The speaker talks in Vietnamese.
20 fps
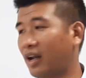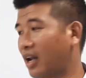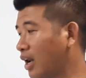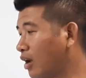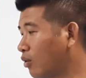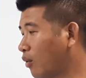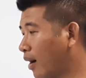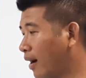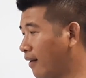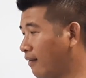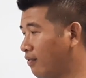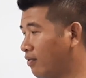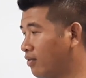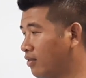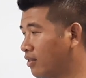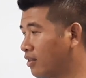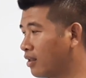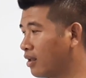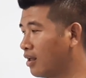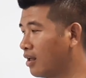tính toán
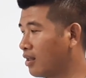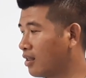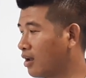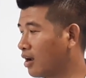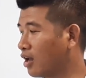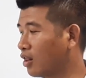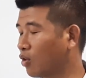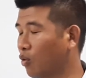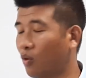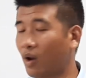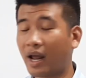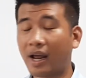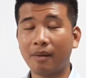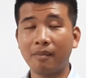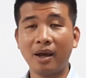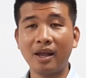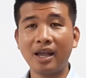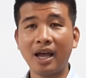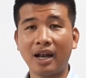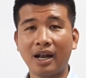những cái tủ lạnh
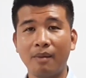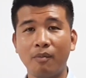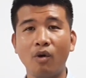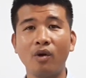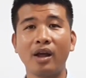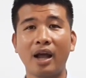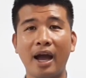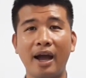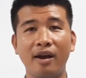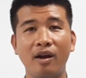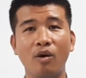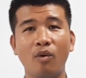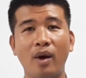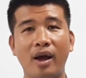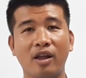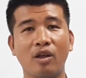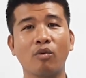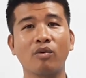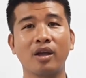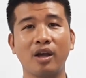máy giặt này mỗi cái nó
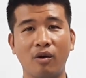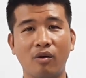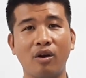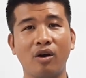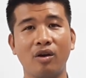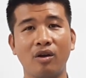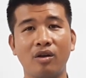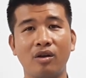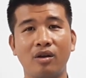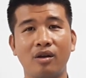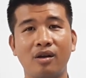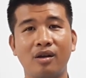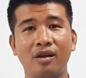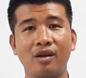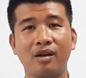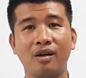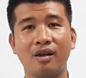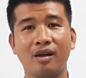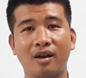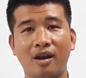khoảng chục triệu rồi
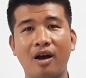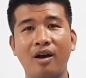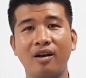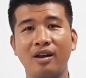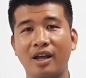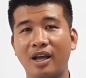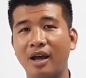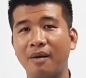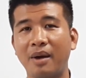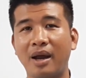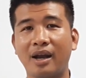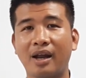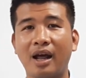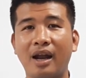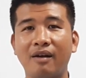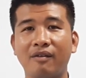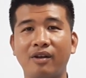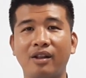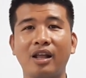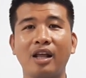đó thì các bạn
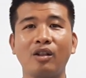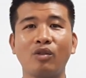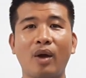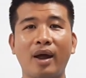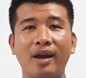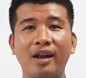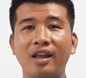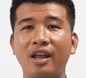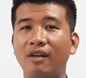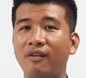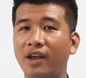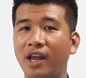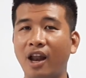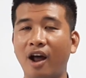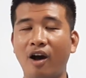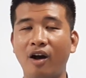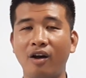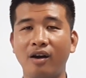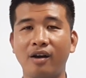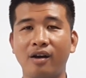cần phải tính toán cái chi phí
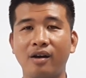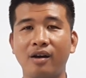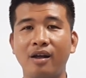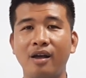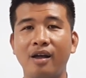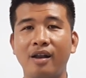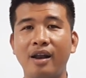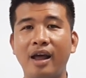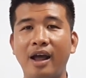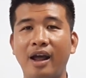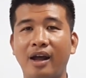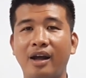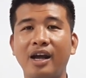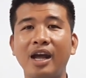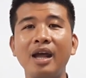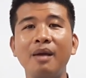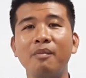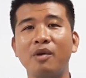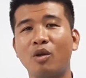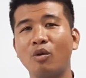đó để
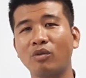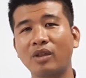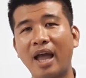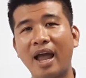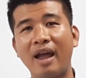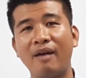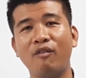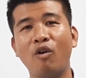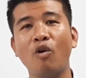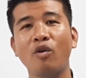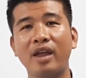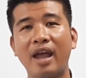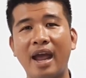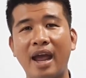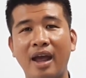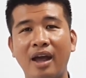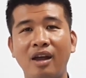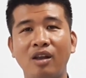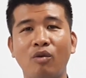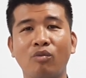khi mà chúng ta vô
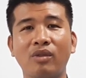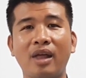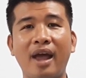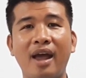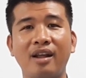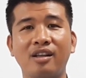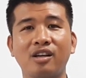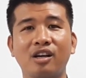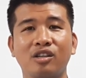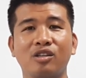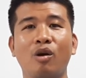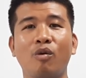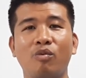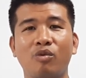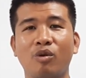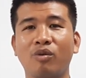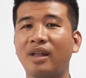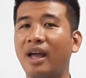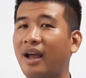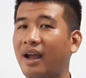nhà chúng ta sử dụng
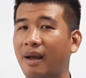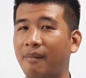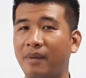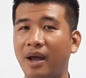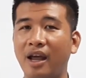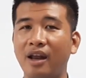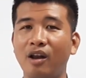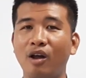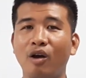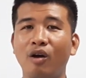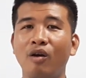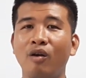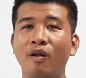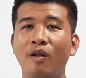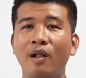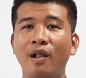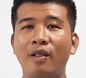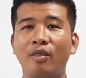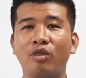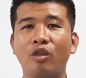chúng ta cảm thấy nó
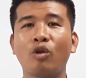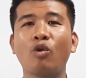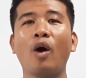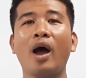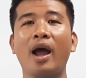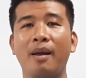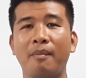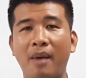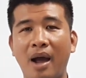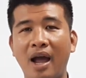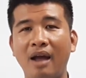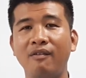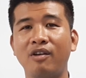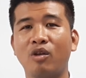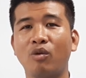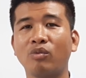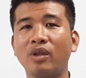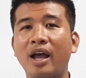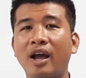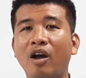nó thoải mái và
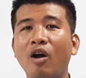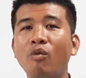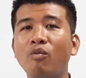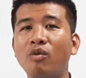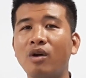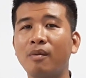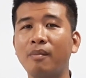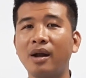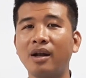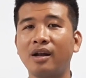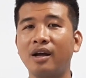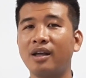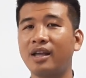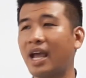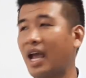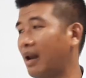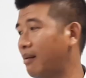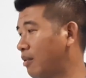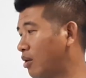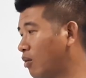chúng ta không có mất thời
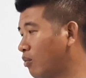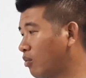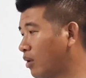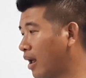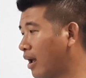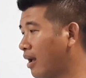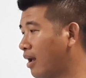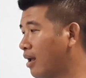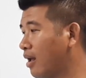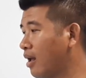gian mà chúng ta